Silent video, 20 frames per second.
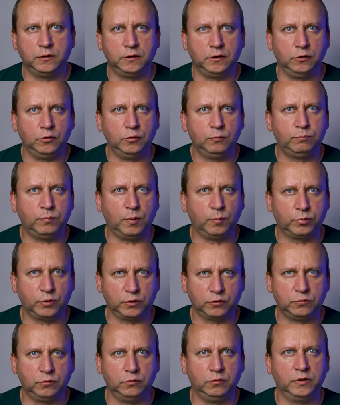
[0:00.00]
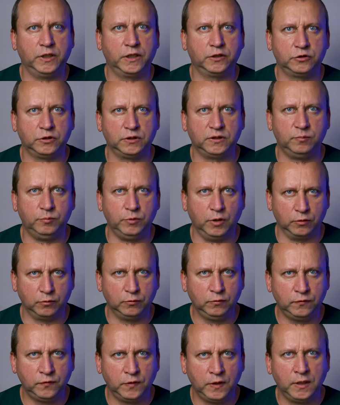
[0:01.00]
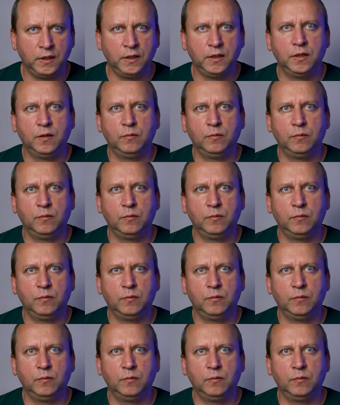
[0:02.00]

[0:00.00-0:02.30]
y, lub po prostu do naszych zbiorów.